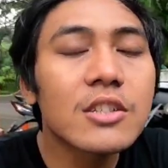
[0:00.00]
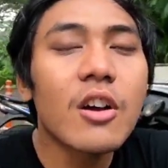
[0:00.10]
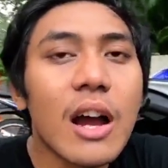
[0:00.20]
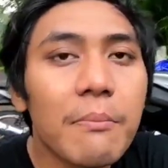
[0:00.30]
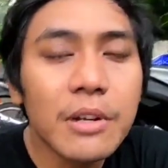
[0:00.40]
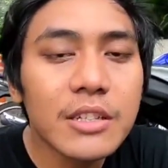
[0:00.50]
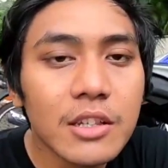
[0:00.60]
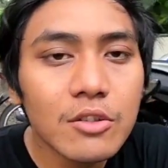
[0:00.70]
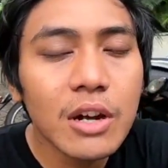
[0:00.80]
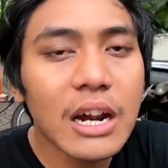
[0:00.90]
sok ambles
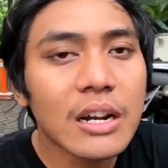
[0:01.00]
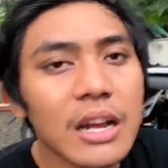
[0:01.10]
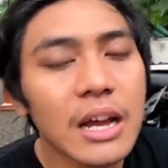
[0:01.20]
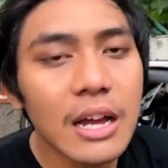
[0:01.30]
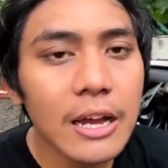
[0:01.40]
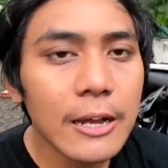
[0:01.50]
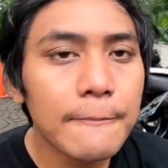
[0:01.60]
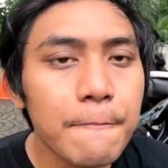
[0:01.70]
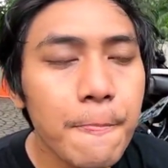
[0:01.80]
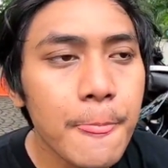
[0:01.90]
itu karena
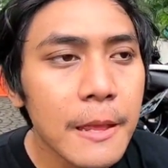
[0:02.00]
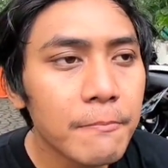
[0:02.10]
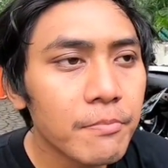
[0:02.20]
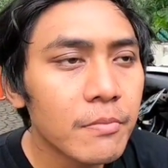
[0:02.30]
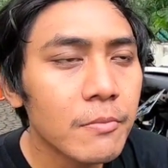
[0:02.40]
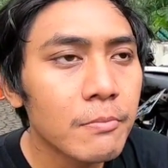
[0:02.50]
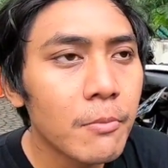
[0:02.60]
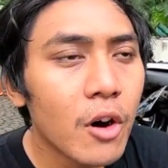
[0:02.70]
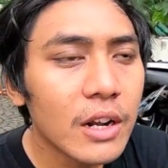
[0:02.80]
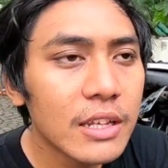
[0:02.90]

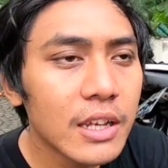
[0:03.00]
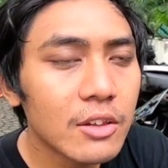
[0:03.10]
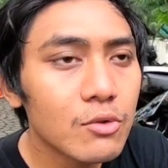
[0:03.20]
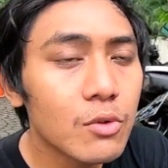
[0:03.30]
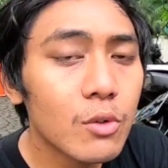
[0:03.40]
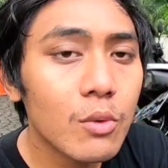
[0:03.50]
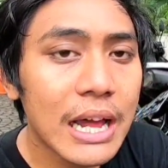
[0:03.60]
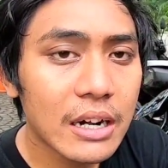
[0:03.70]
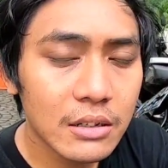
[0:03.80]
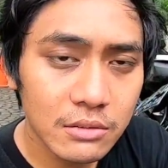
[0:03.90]
olinya tuh
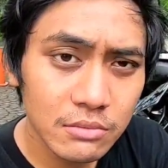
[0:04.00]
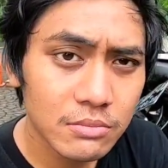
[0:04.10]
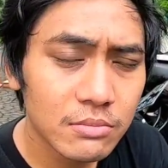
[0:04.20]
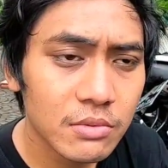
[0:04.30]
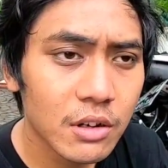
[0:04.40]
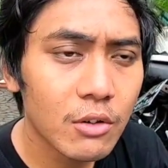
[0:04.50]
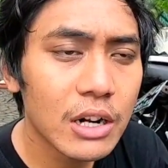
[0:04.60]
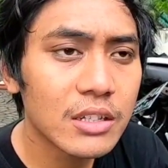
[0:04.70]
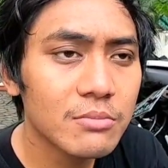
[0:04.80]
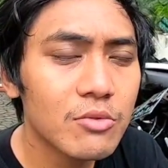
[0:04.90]
keluar keluar
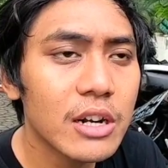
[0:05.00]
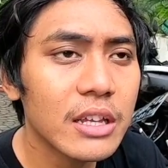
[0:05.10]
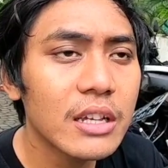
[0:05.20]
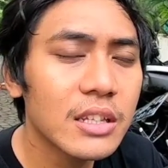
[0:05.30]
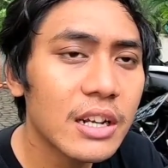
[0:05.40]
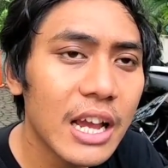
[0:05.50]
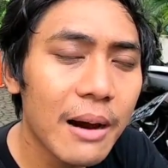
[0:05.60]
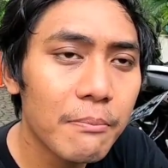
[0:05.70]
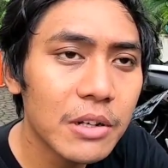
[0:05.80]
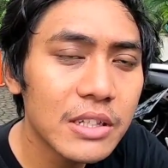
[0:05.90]
semua ya jadi
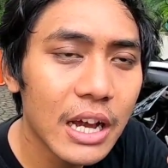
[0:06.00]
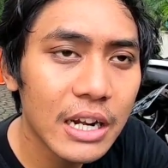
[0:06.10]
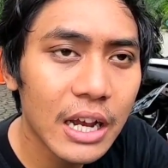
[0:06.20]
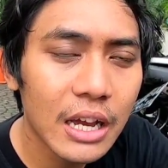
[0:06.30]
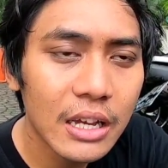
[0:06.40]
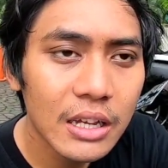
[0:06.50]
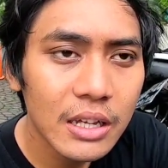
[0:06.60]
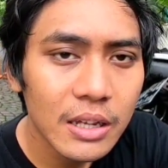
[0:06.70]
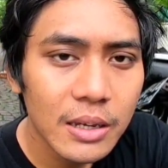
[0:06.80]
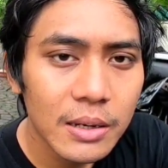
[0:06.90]
ambles nggak ada
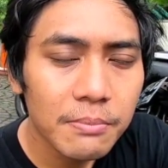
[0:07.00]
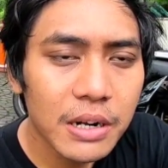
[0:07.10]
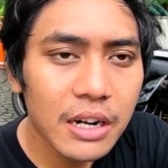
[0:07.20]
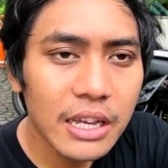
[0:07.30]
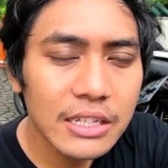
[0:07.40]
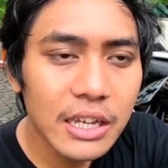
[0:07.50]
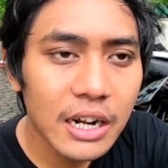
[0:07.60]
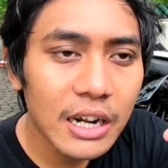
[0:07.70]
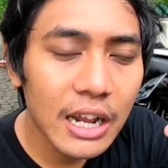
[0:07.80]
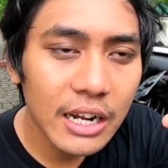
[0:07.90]

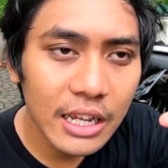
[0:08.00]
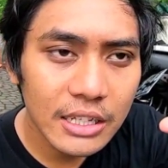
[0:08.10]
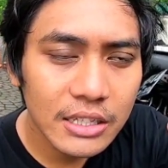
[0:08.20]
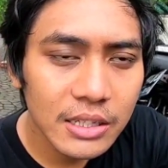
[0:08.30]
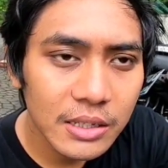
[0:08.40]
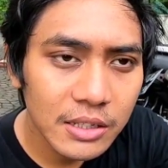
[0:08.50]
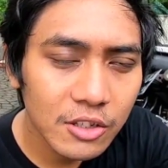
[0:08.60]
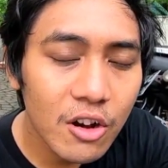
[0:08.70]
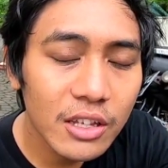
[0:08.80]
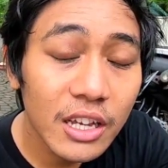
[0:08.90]
pergeseran alias
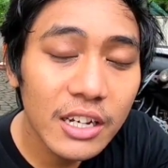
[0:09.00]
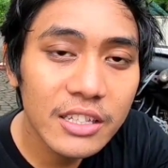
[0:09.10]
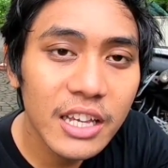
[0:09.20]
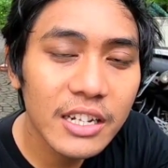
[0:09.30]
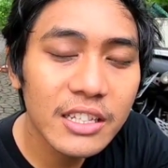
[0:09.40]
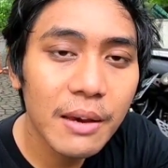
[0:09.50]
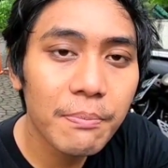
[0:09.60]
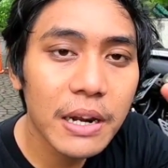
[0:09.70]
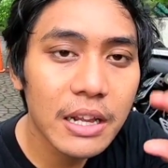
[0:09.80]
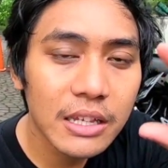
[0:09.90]
skoknya di, jadi
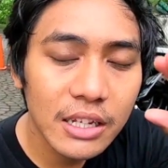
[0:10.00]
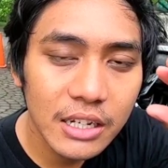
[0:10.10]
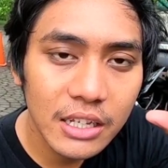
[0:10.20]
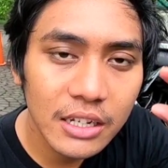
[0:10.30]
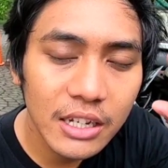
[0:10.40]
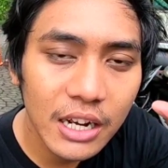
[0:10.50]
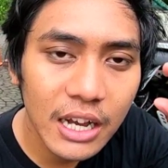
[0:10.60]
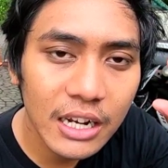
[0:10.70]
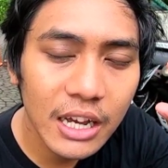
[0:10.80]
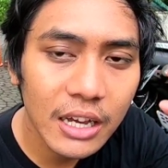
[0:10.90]
ceper ya jadi dia
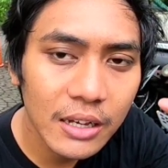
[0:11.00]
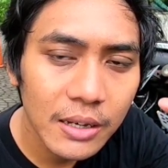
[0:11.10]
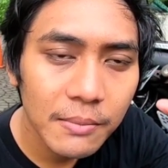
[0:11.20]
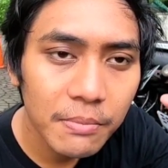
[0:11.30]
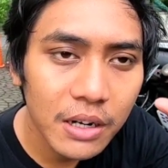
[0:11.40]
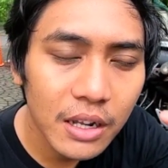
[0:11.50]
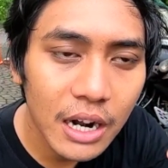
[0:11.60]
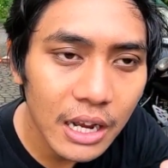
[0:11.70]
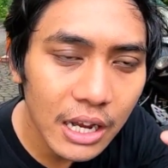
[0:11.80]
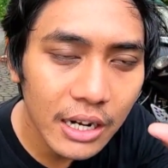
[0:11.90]
nggak ada
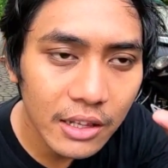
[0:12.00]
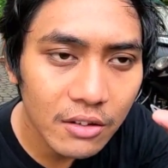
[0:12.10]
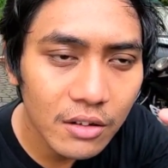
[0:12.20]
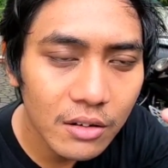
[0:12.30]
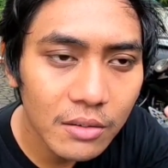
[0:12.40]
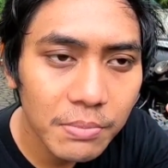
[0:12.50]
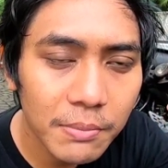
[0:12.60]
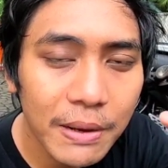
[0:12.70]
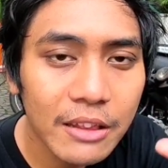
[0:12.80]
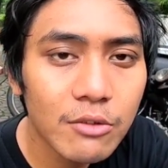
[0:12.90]
pergerakan atau
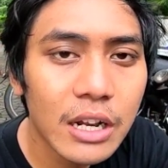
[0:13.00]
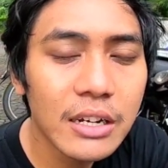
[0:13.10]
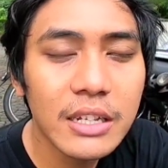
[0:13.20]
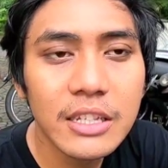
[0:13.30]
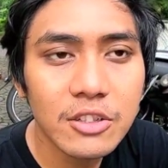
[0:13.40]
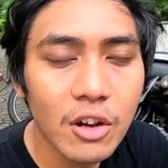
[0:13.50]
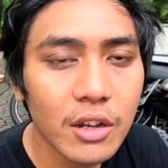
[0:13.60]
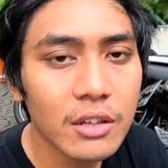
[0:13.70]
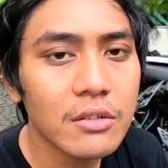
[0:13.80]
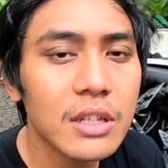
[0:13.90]
perpantulan di shock
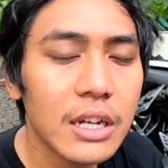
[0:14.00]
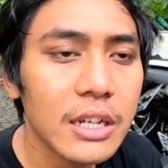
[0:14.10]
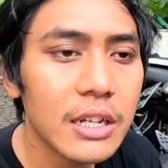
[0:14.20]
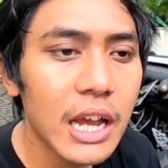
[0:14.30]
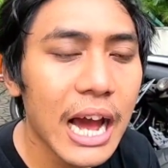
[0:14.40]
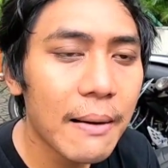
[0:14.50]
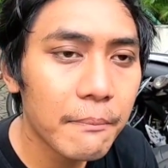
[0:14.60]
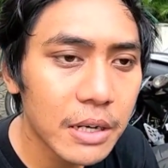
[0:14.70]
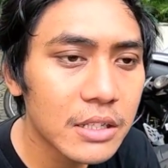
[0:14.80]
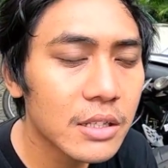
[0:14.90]
gitu jadi dia
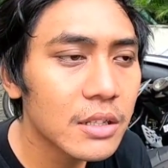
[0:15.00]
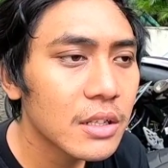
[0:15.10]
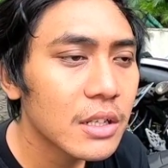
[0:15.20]
ambles